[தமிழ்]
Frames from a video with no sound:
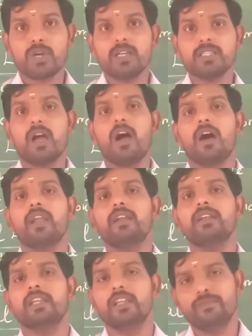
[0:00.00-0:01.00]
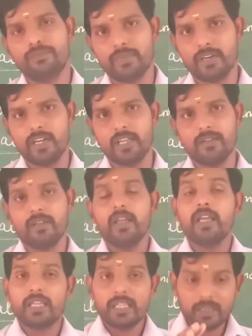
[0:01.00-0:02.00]
சார்ஜ் ஆர் அட் இன்ஃபினிட்டி
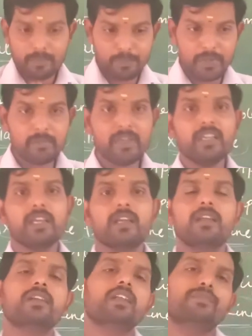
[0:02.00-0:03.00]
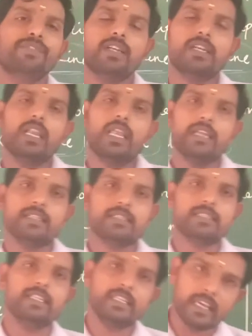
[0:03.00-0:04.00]
எப்பயுமே எலக்ட்ரிக் ஃபீல்டு
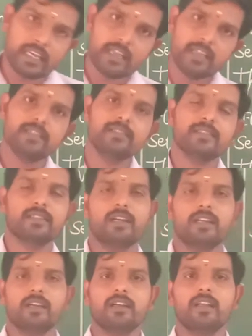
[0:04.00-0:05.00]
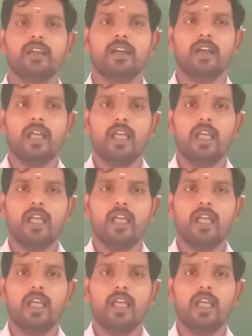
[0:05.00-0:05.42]
லைன்ஸு எங்கேருந்து ஸ்டார்ட் ஆகுனா